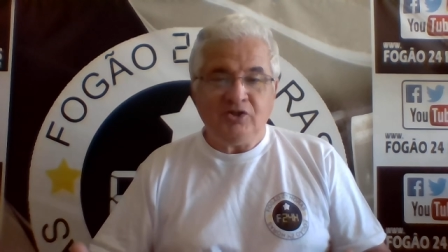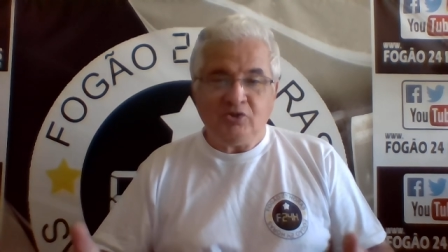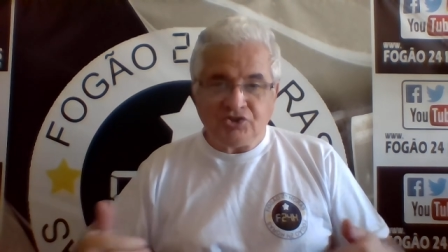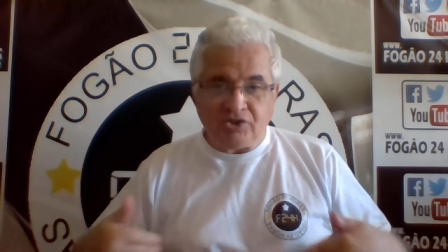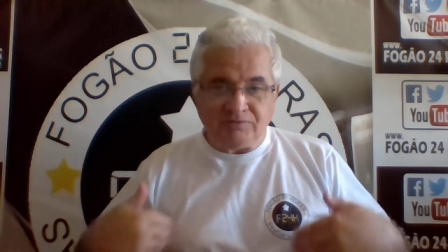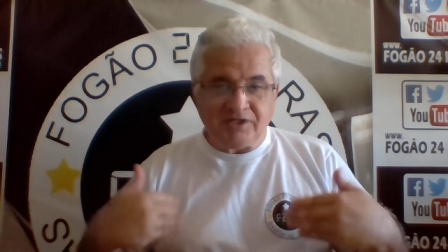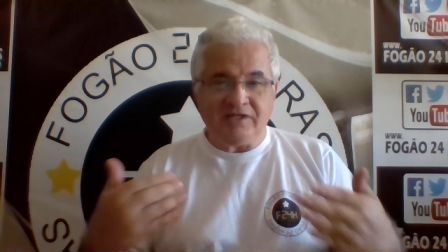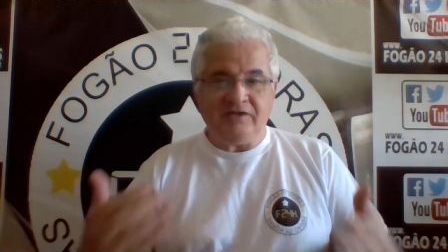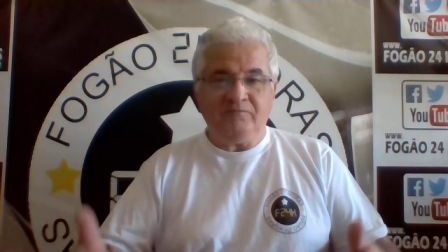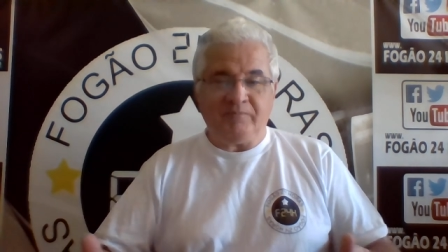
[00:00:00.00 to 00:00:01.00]
nós estamos
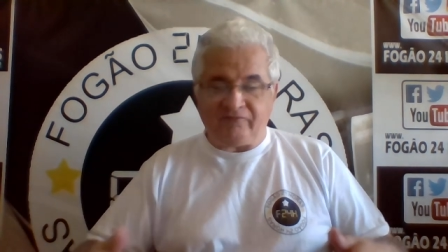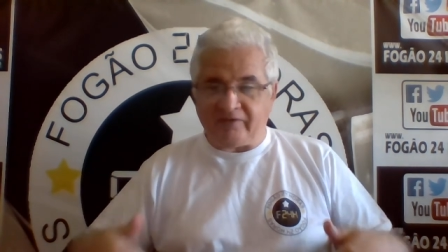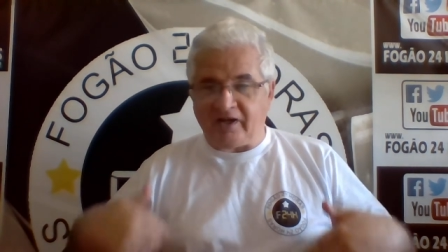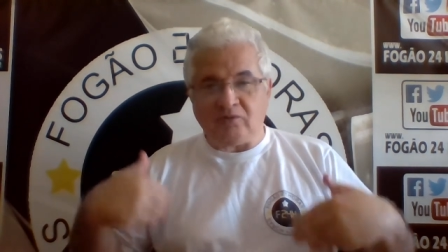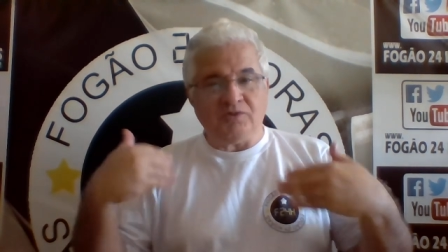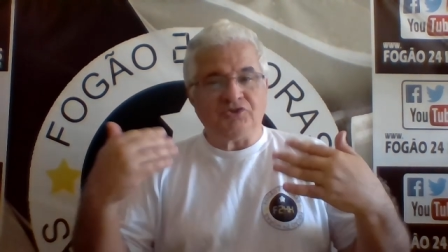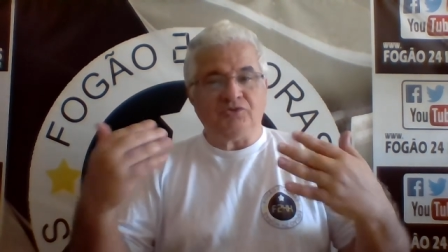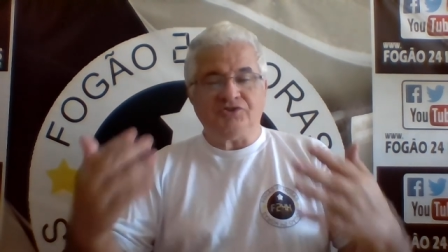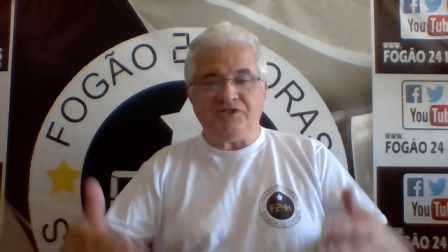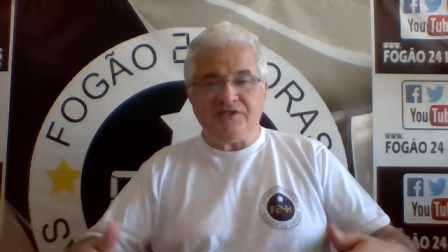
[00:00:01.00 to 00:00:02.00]
aqui para falar algumas
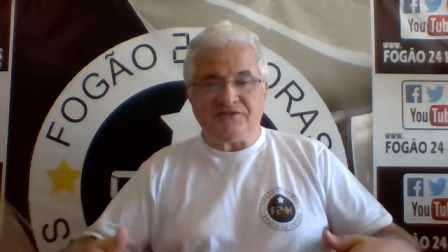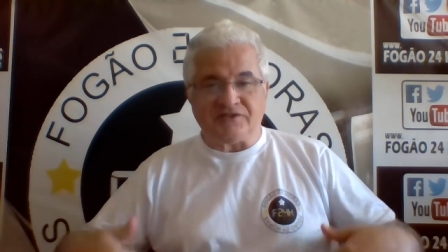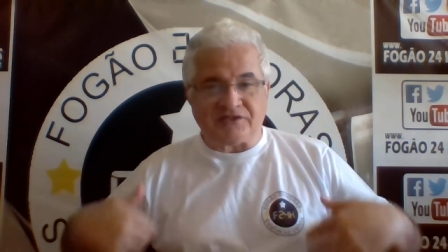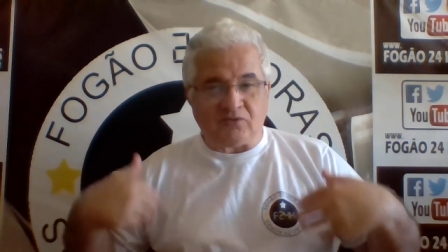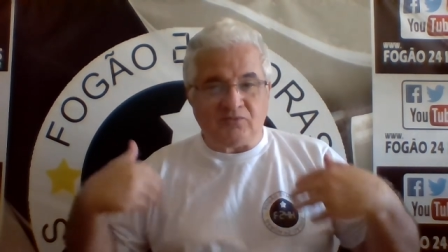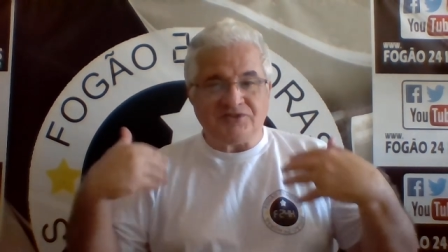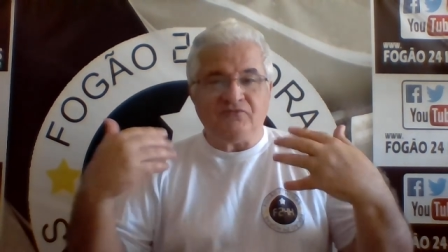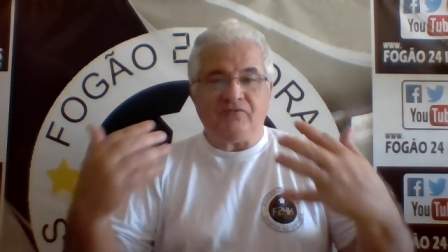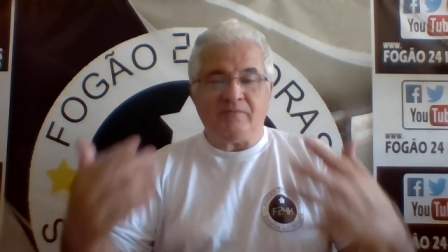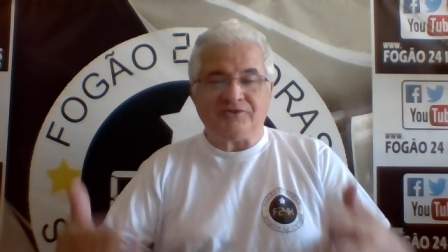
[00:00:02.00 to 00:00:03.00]
notícias, algumas
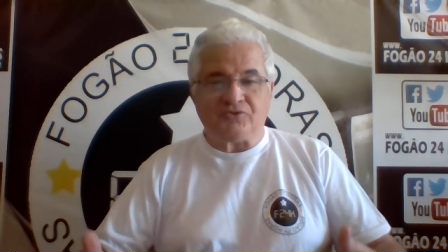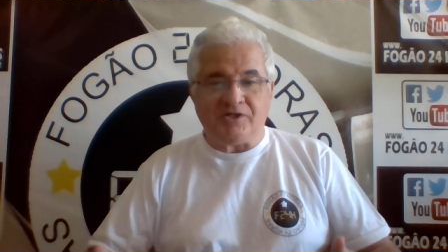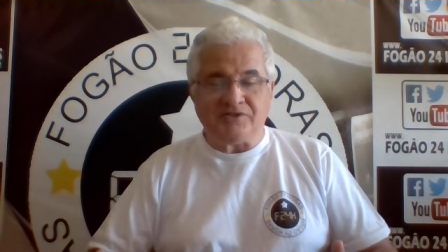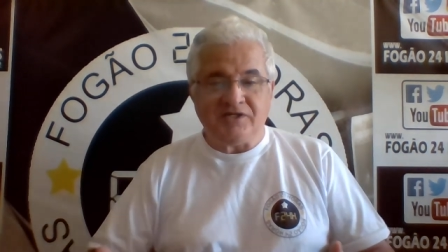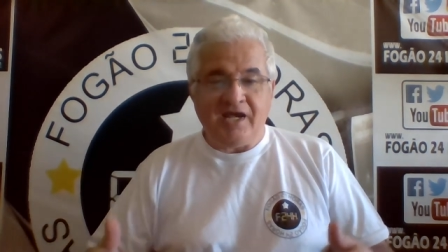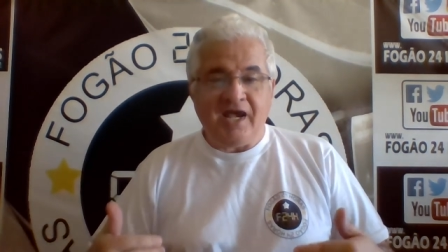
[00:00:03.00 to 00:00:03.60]
informações.